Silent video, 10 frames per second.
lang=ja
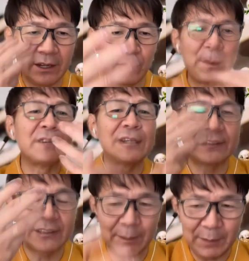こう巡
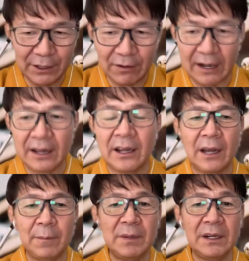らすためには
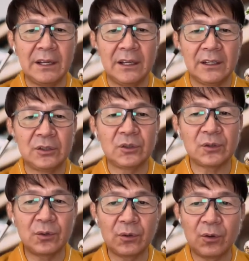やっぱり人
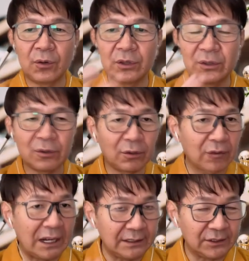との交流を取っ
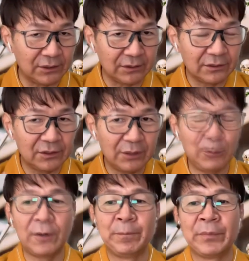たりする、これ
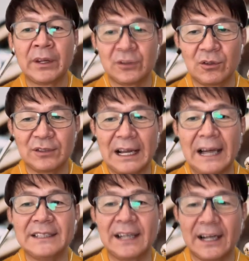もすごく
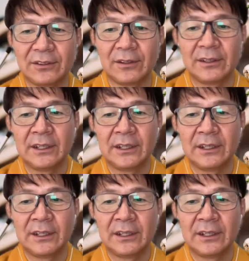大事やなと。